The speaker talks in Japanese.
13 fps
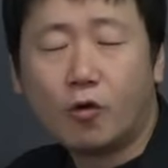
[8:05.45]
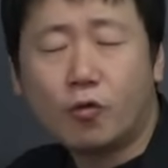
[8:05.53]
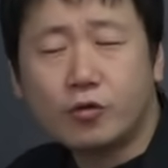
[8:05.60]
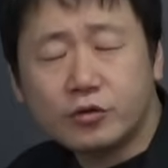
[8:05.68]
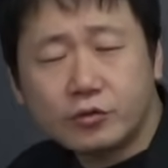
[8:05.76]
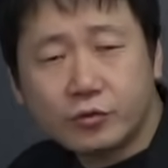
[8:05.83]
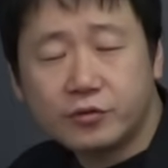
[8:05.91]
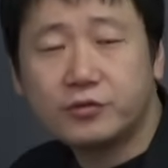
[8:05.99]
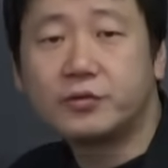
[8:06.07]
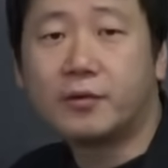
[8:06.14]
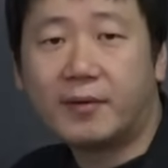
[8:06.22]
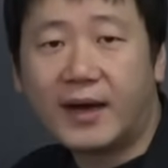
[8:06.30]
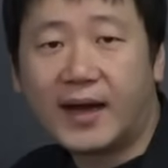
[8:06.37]
置くという
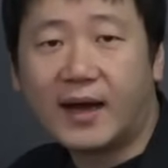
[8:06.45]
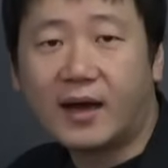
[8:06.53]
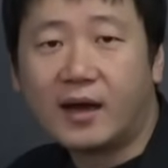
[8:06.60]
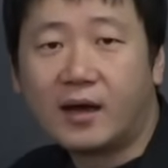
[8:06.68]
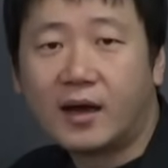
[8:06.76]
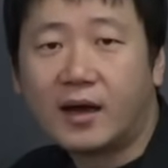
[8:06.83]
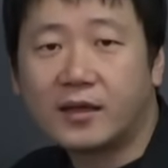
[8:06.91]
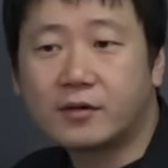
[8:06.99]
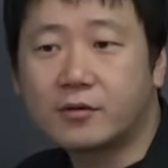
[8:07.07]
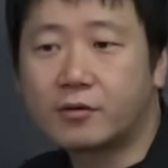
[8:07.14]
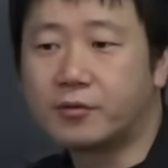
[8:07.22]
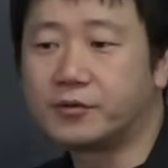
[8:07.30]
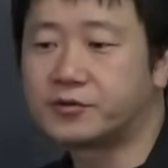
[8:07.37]
のは、はい、
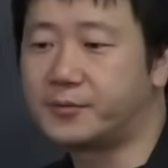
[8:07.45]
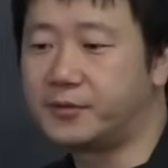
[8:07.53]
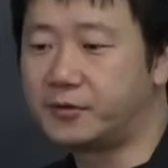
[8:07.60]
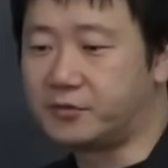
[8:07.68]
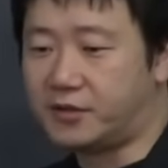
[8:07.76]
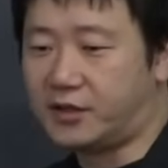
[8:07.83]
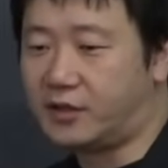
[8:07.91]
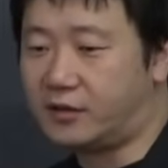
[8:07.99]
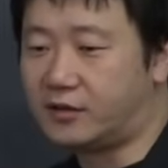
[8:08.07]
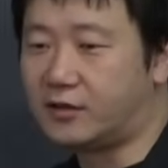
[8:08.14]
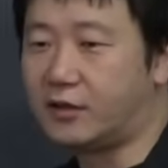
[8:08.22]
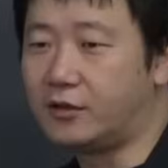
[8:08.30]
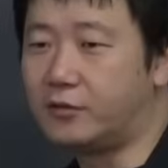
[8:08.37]
ここ大隅の国っ
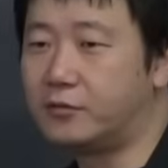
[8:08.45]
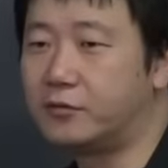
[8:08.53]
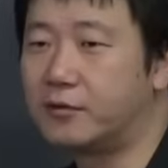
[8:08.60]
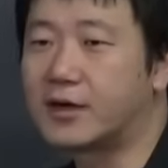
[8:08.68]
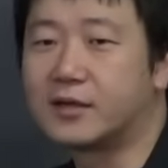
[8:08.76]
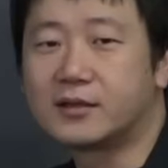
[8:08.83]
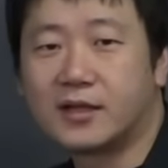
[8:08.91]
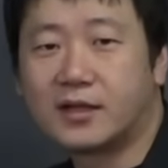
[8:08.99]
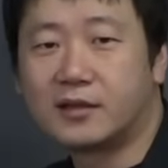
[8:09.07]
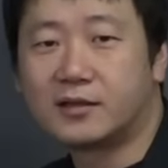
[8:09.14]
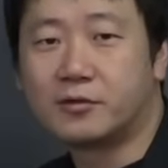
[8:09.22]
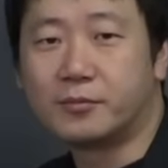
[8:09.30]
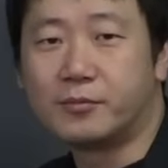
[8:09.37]
ていうのは簡
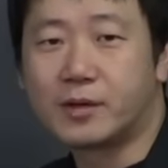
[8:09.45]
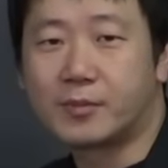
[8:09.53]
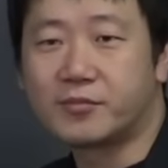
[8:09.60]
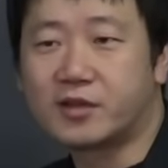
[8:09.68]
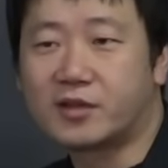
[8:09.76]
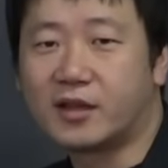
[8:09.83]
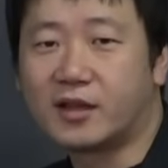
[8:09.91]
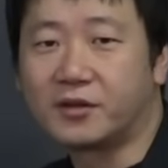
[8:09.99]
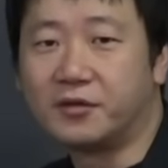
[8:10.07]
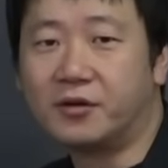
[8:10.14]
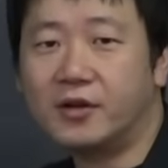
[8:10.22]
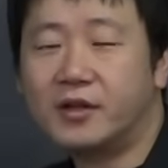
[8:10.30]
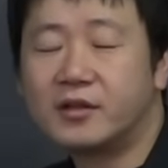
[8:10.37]
単って思うかもしれないけ
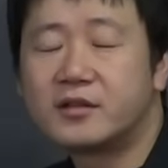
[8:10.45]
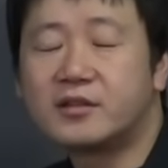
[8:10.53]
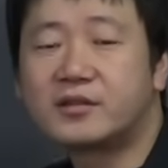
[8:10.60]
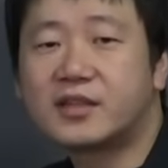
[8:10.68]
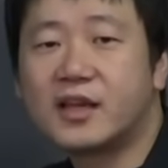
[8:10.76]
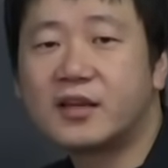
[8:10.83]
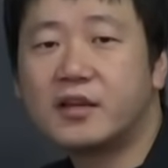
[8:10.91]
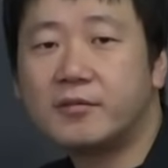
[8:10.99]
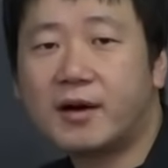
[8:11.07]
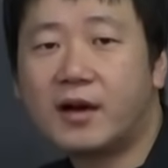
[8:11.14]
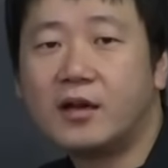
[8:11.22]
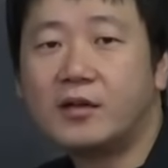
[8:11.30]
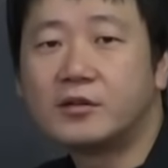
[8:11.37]
ど、実際に
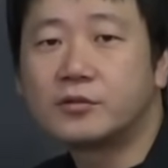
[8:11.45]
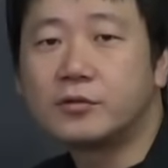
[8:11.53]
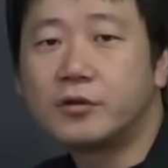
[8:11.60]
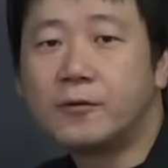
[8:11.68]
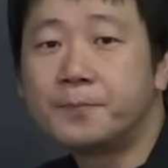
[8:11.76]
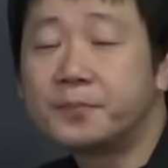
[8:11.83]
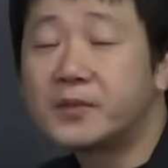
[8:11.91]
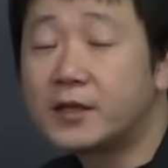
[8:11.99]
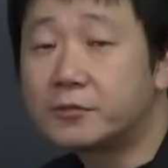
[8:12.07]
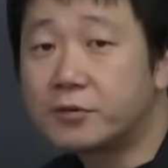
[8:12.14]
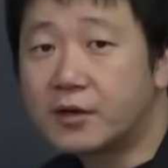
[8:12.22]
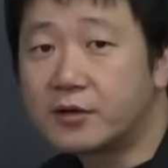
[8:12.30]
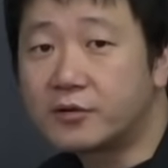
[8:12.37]
はそのなん
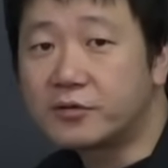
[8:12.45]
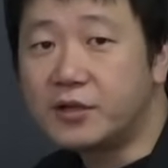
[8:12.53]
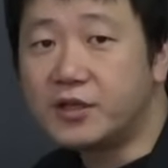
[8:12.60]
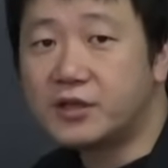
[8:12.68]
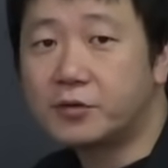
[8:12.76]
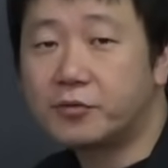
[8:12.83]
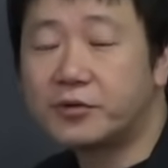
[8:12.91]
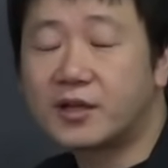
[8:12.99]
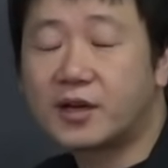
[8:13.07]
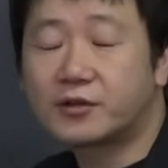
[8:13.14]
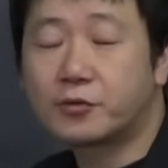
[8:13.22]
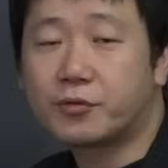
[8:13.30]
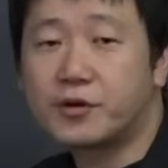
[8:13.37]
とかの国って置いた
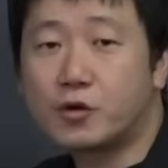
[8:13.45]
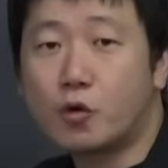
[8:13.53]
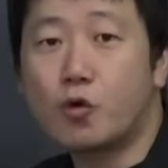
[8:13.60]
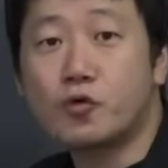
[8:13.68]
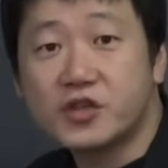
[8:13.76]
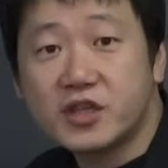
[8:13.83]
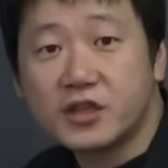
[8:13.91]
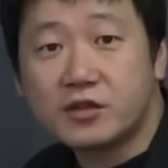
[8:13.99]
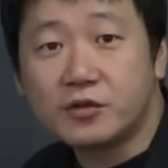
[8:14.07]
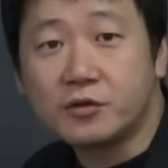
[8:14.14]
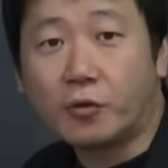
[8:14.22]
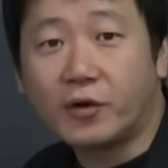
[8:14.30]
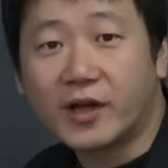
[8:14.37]
ら、そこに国司っ
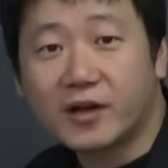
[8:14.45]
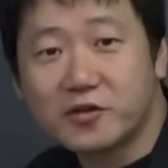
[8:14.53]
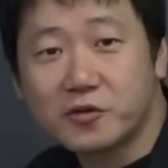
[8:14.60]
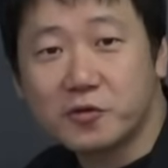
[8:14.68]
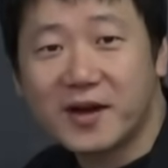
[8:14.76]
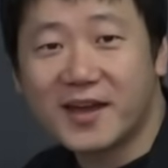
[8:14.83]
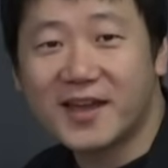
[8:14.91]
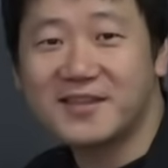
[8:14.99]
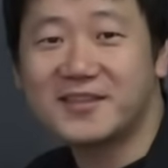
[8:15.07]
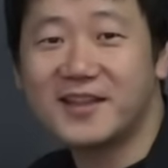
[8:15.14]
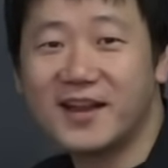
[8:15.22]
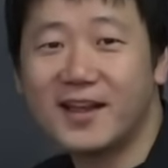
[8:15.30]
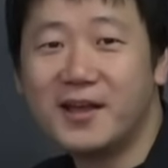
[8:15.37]
ていうお役所を派遣
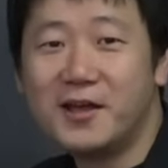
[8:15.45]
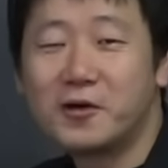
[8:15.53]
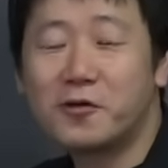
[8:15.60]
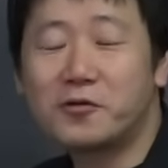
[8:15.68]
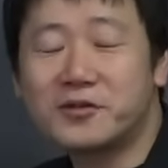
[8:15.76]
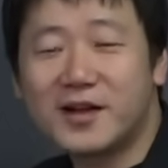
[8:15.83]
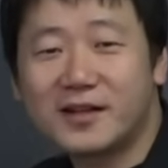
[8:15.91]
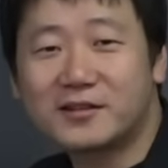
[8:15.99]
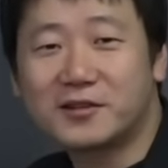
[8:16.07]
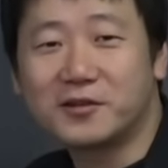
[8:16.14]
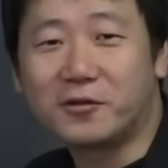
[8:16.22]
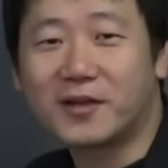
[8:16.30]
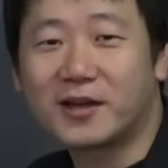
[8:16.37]
してね、国衙っ
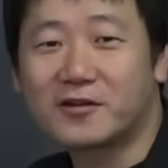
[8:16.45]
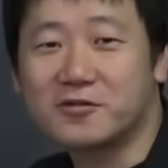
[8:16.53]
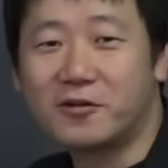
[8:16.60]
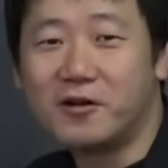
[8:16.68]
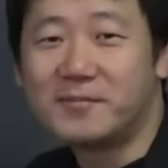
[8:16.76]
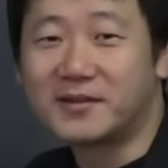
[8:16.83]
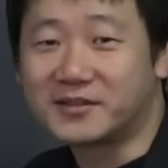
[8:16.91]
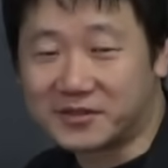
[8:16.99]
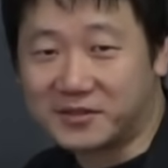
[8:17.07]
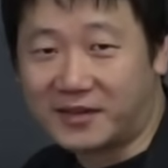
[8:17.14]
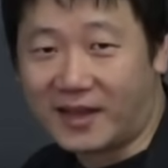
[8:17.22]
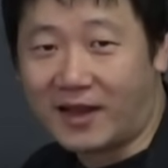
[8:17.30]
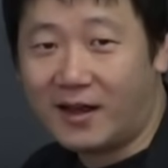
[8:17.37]
ていうお役所、作っ
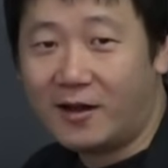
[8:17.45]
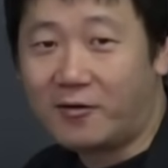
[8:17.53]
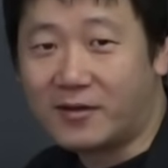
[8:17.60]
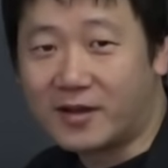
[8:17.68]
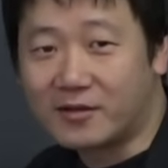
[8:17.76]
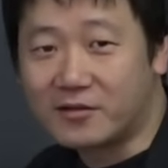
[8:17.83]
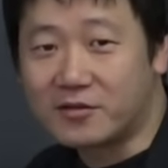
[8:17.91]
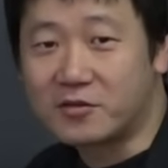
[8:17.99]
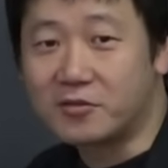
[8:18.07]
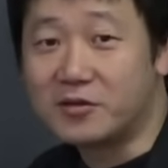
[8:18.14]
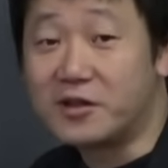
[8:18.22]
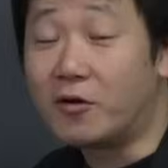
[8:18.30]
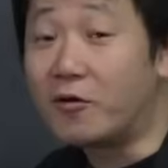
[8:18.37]
て、お役
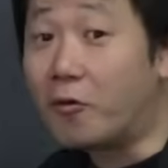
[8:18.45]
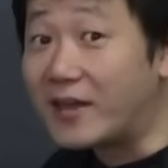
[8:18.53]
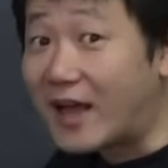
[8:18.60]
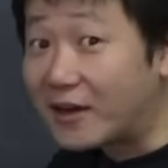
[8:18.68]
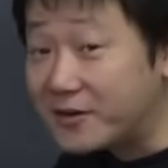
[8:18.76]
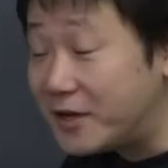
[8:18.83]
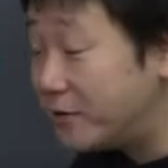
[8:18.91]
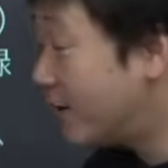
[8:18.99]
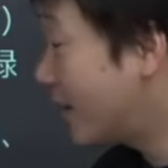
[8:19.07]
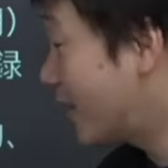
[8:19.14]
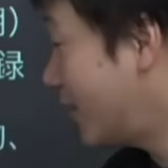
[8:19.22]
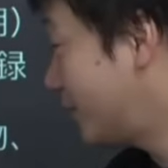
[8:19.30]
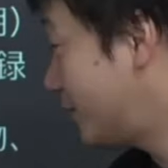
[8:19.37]
所に役人を
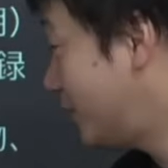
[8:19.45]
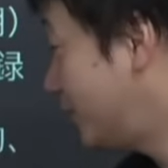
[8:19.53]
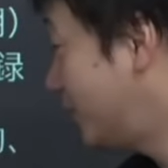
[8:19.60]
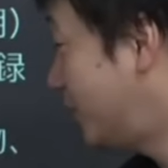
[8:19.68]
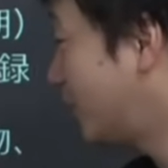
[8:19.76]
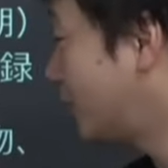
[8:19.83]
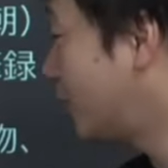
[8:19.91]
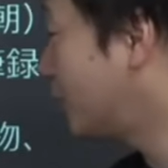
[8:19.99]
派遣するなん